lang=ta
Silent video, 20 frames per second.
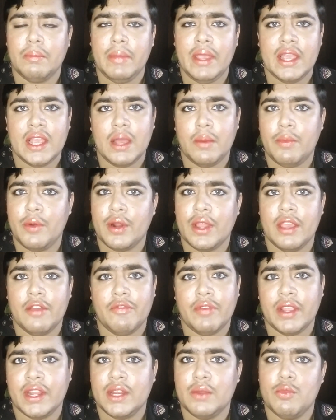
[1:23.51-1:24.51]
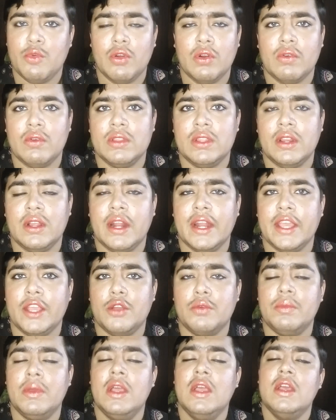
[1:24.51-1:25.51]
மேக்கப்போட எஃபெக்ட்டும் உங்களுக்கு வந்துட்டு
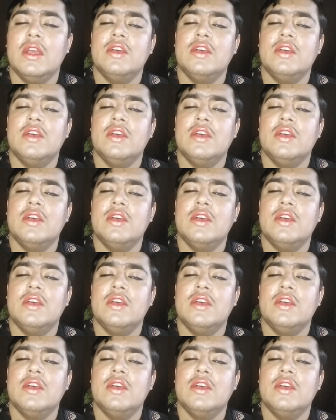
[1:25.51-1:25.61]
கிடைக்கும்